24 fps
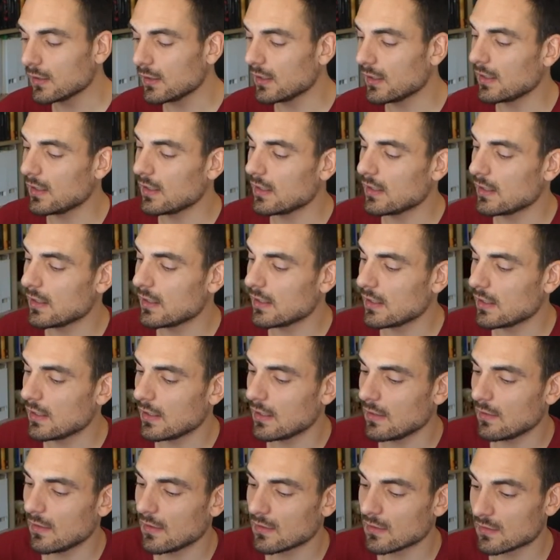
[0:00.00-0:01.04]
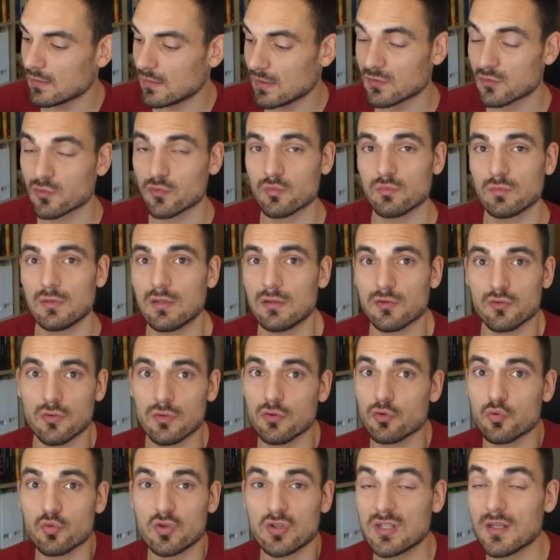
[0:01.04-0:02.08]
y de, su,
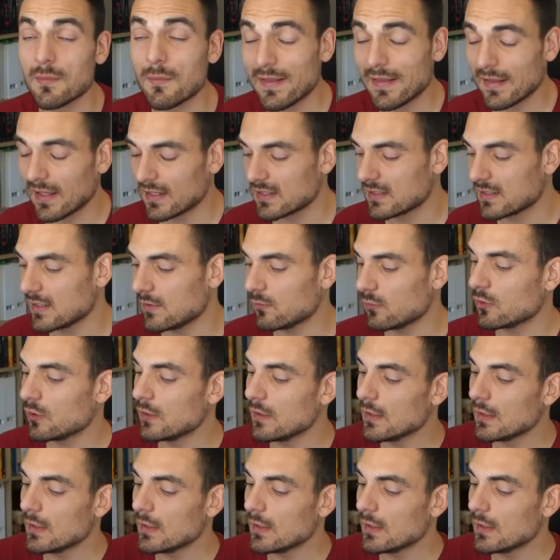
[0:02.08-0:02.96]
sistema digestivo.